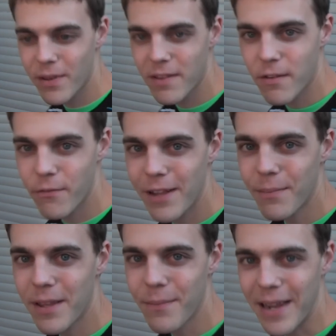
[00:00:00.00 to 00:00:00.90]
Swiss
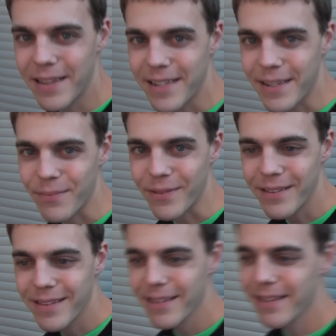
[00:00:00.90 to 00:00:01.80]
Filmteam
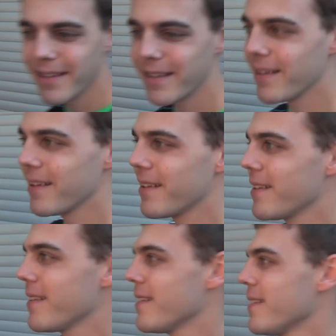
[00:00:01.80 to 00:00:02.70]
eingeben. Genau, und
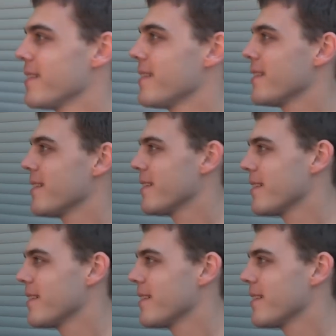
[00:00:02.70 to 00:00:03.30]
natürlich auch bei